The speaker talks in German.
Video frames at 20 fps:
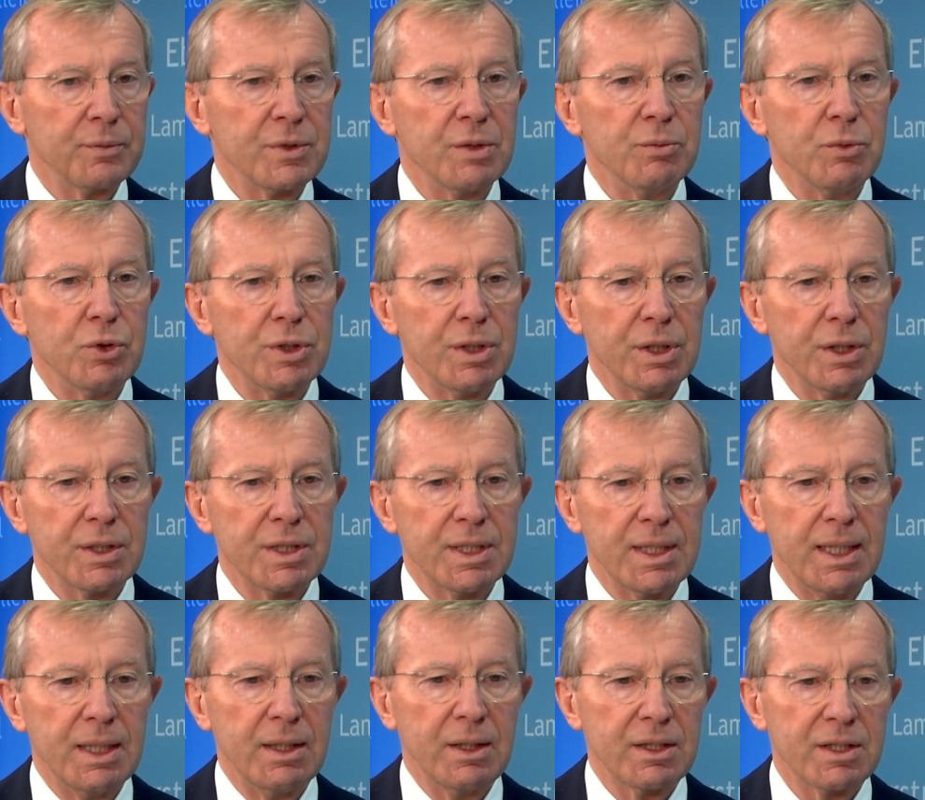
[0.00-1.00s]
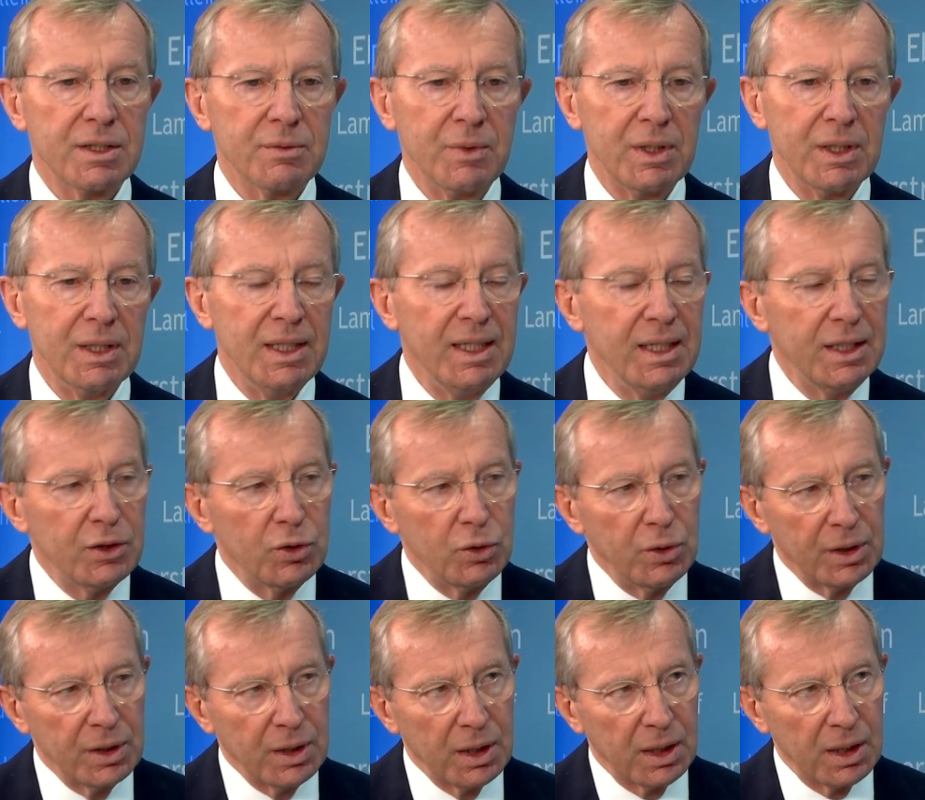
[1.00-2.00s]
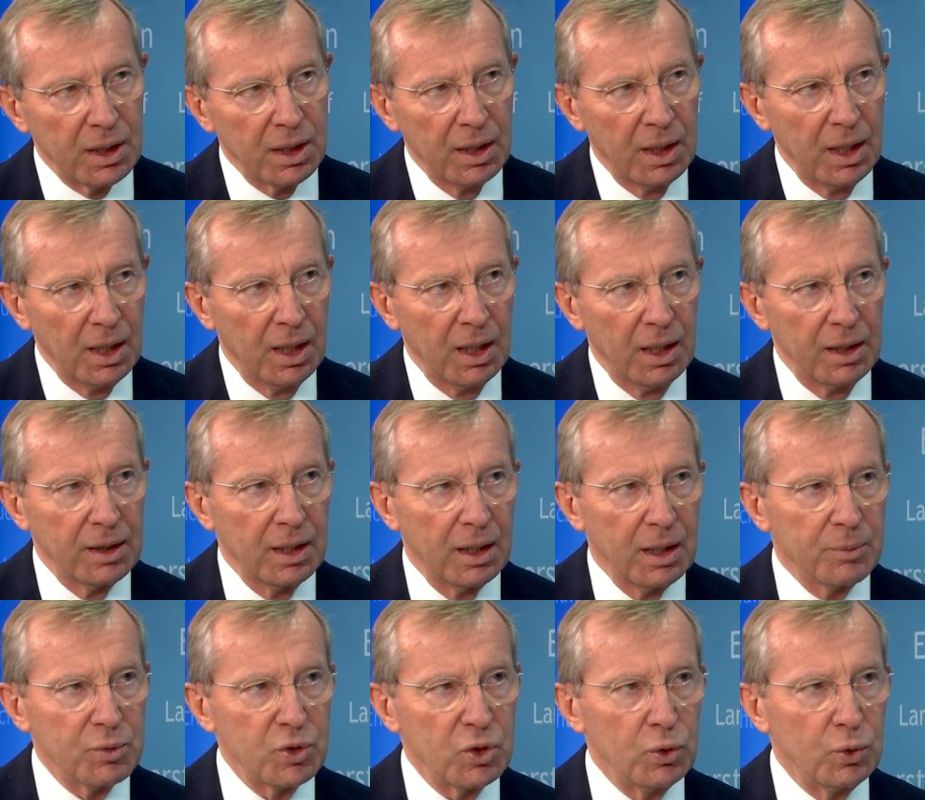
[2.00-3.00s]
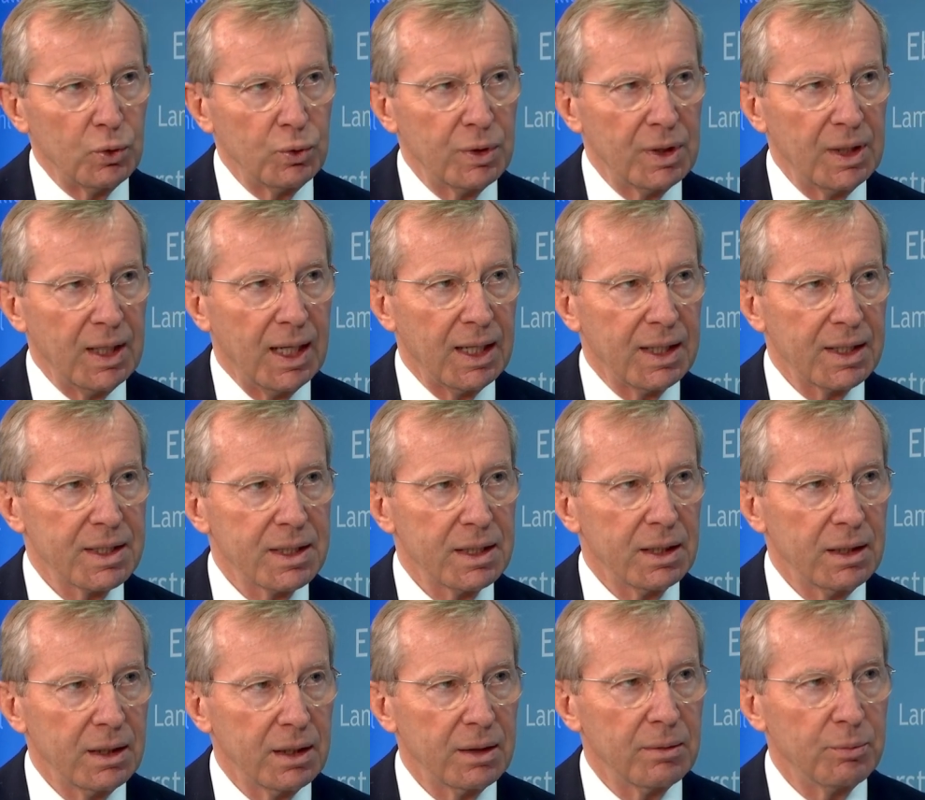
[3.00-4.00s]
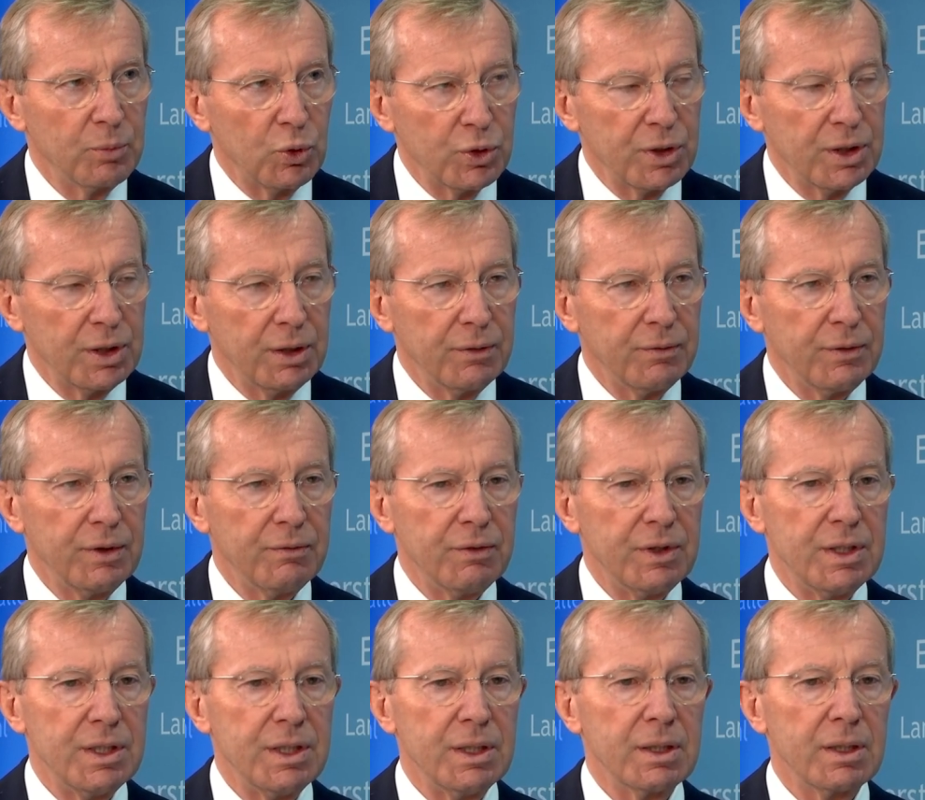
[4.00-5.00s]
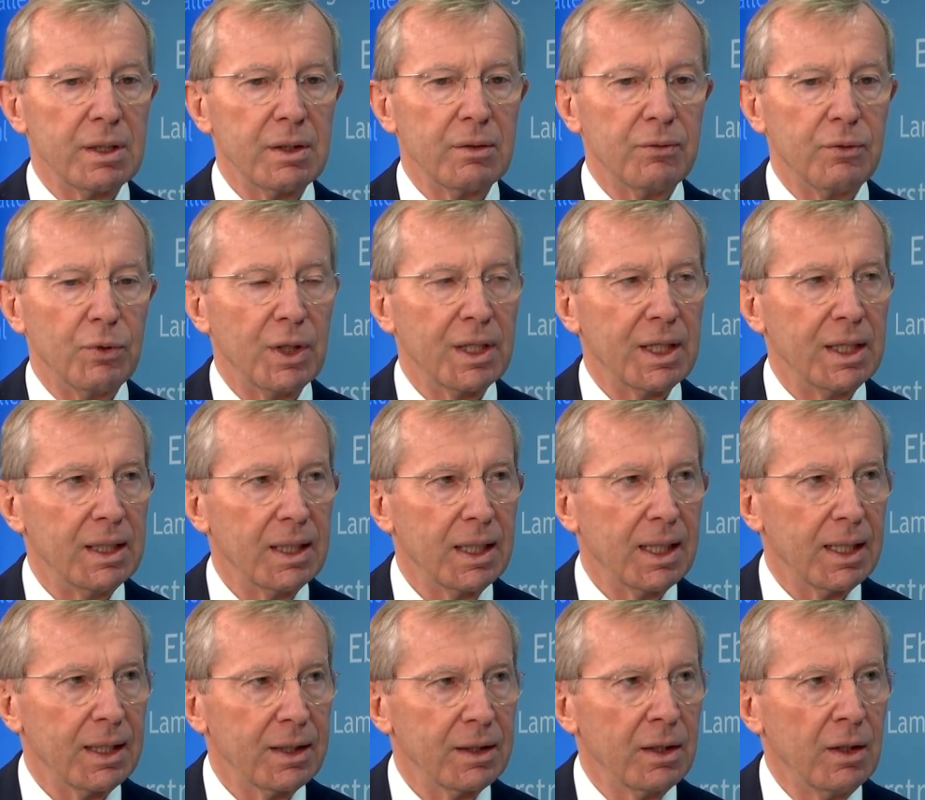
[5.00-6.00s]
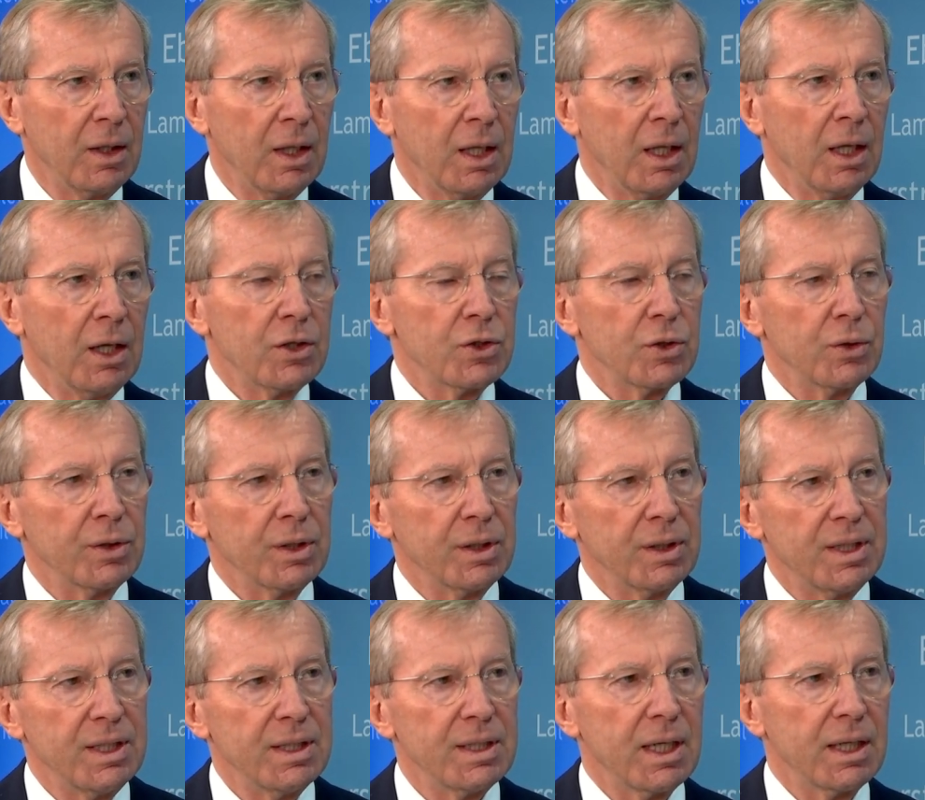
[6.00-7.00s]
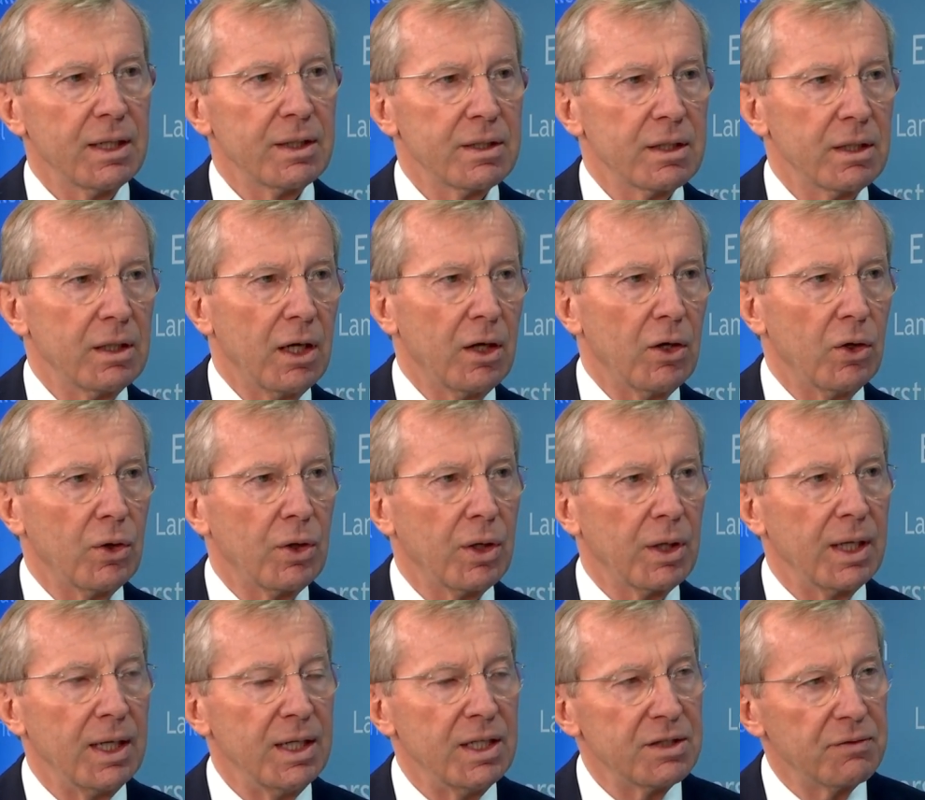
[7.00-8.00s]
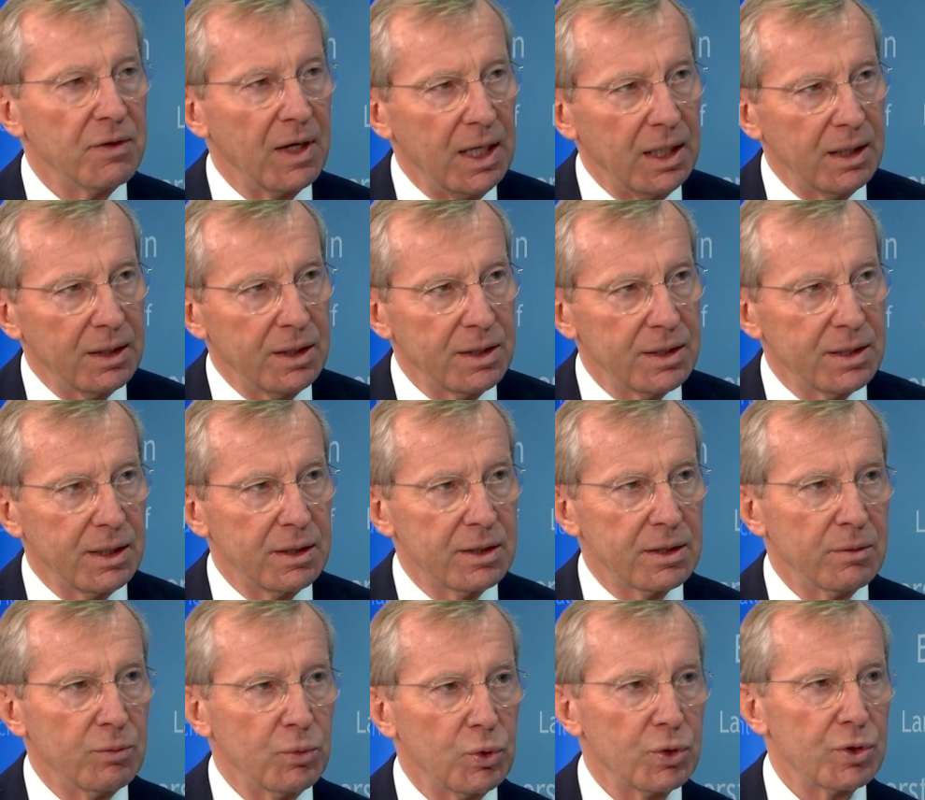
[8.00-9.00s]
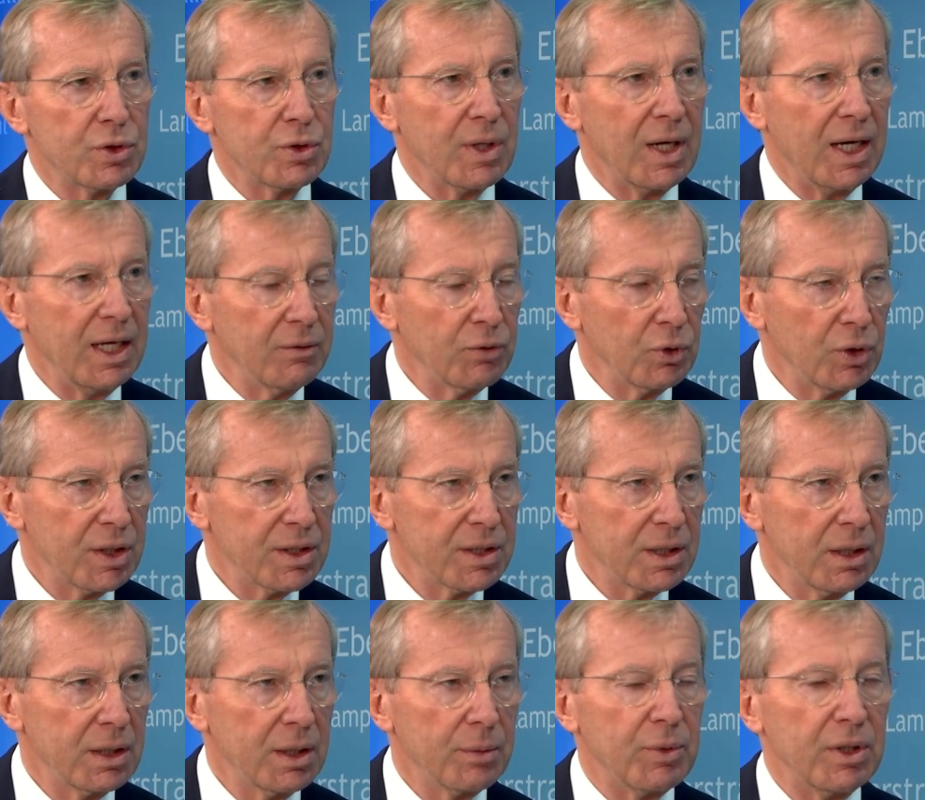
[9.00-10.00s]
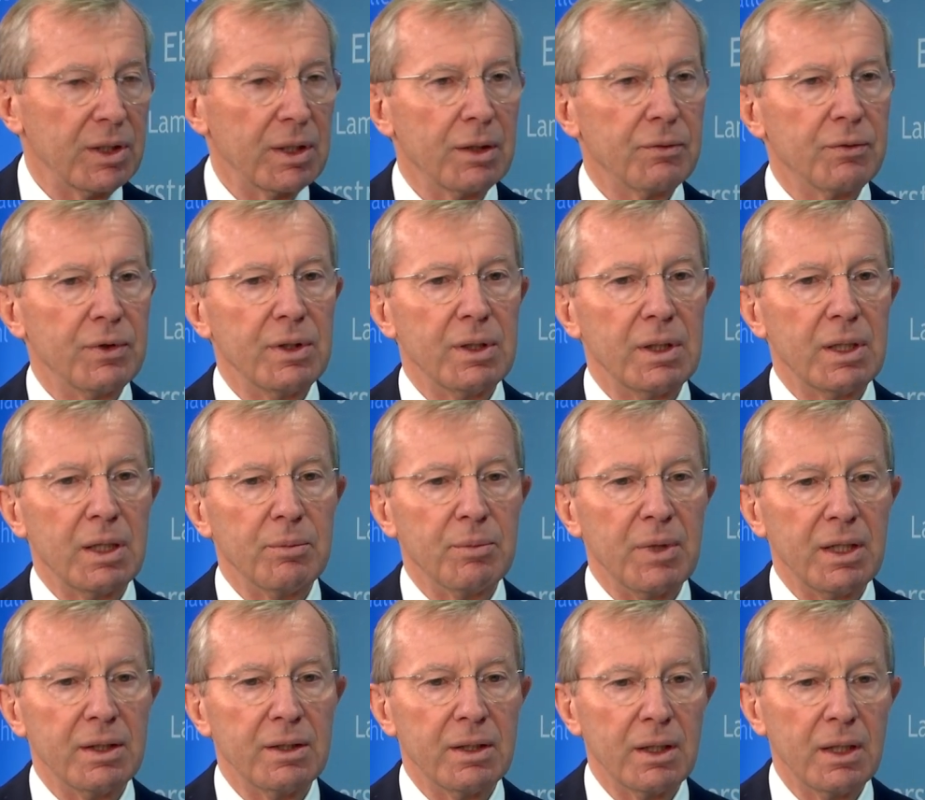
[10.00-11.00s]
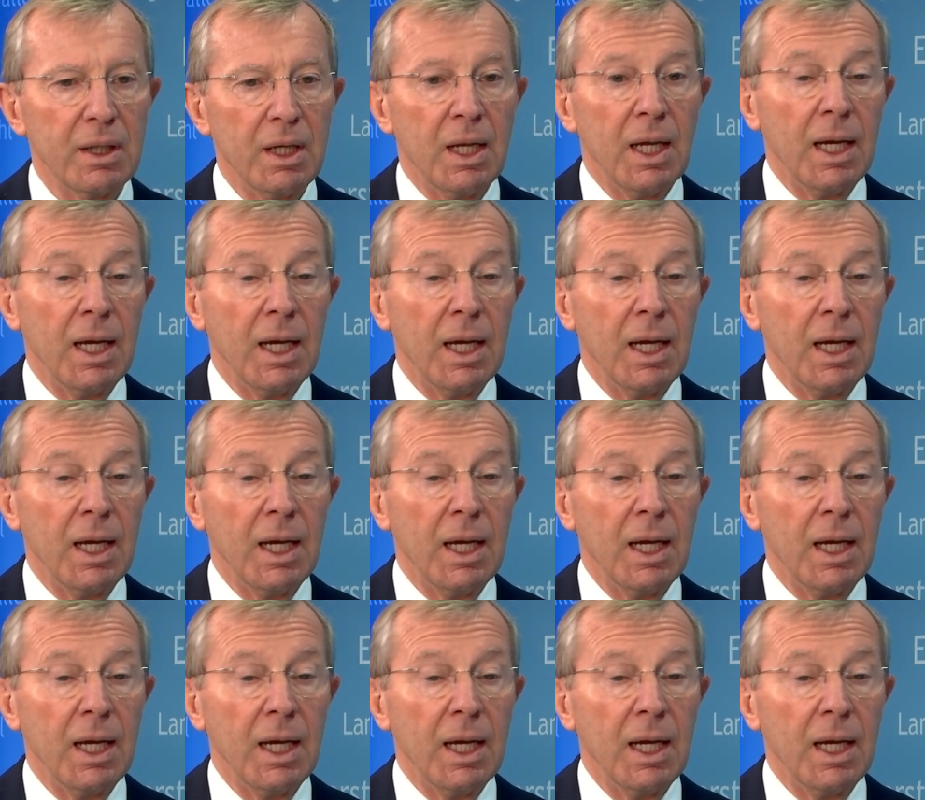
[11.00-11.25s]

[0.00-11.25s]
Sie müssen ja sehen, dass man nicht nur nach der absoluten Anzahl an positiv Infizierten vorgehen kann, sondern diese Anzahl auch ins Verhältnis setzen muss zur Einwohnerzahl der betreffenden Gemeinde,